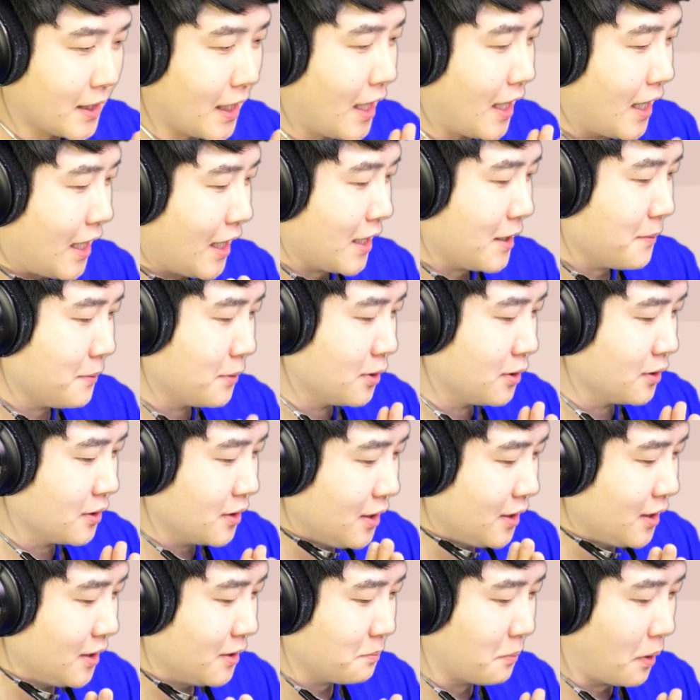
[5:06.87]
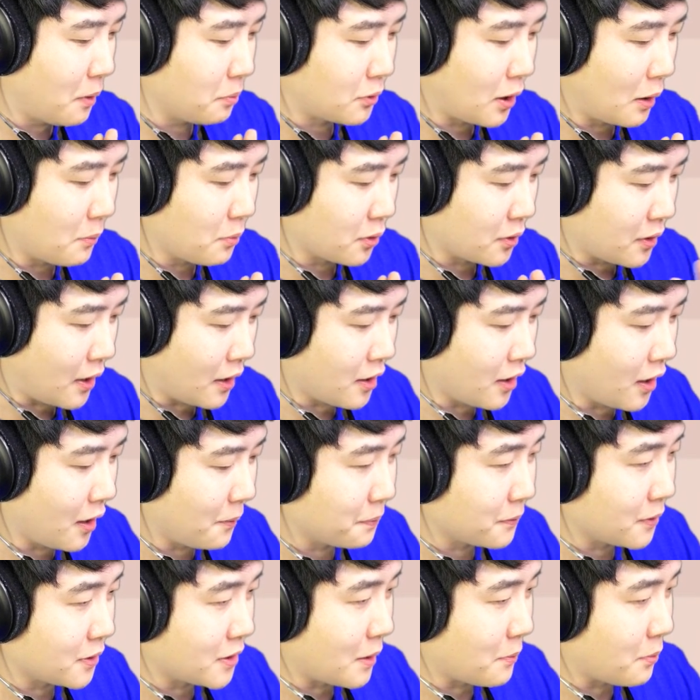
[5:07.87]
자, 이분은 뭐부터 해볼까?
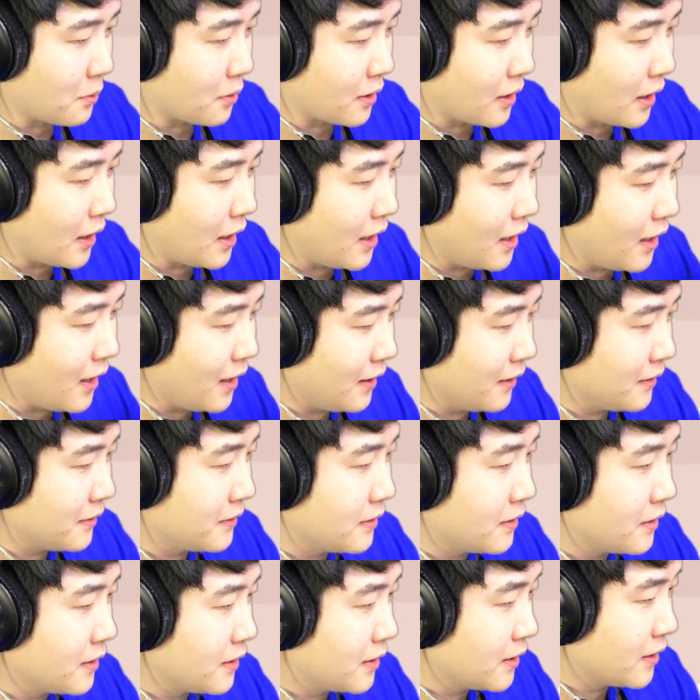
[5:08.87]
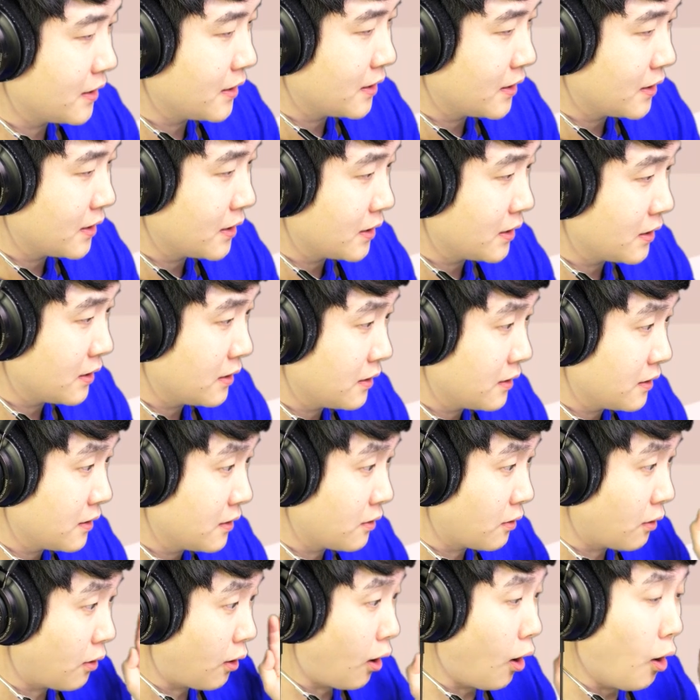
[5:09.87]
혈압부터 재볼까?
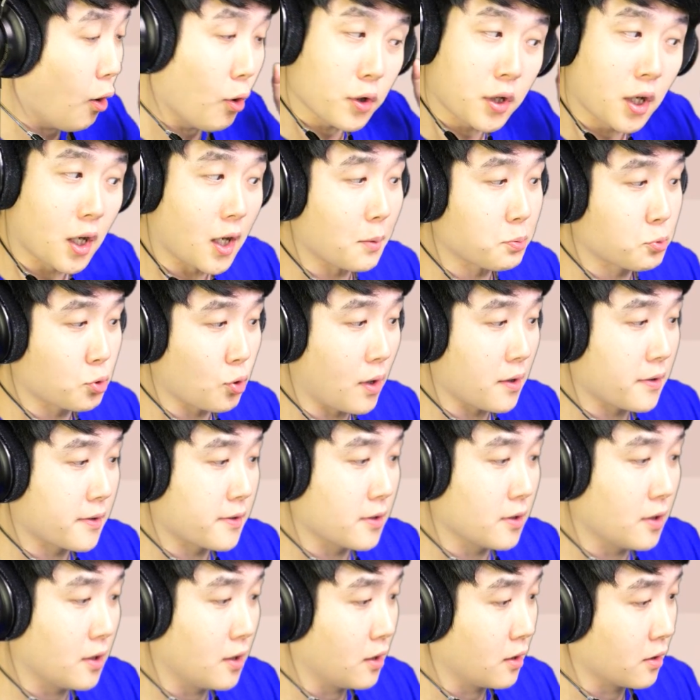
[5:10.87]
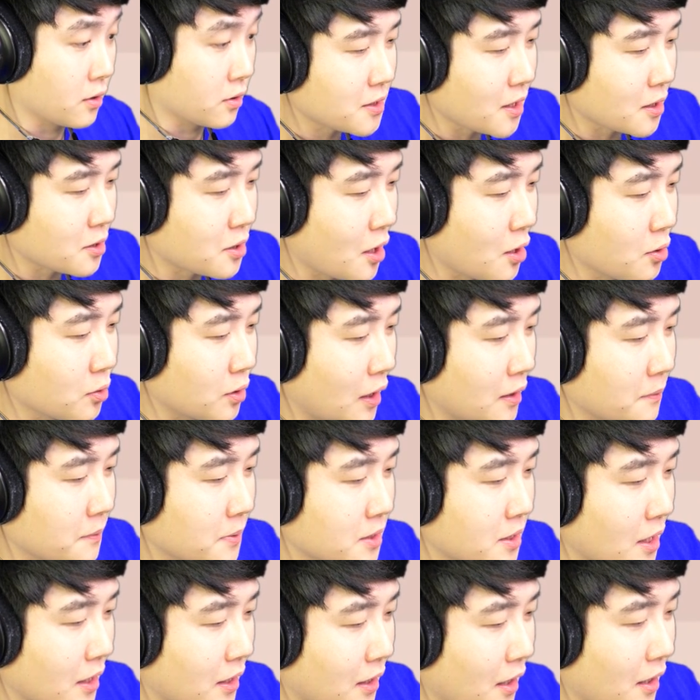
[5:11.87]
어우, 혈압 좋았어. 자, 체온
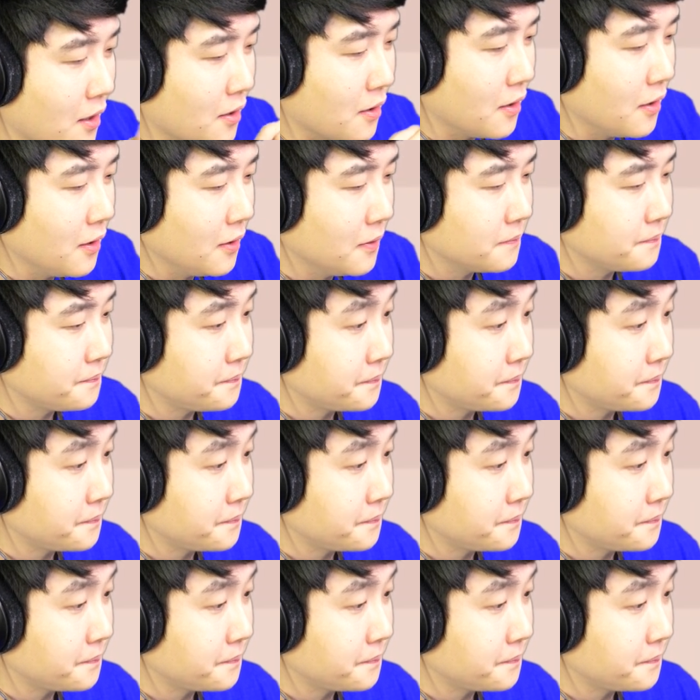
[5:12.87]
한번 잴게요.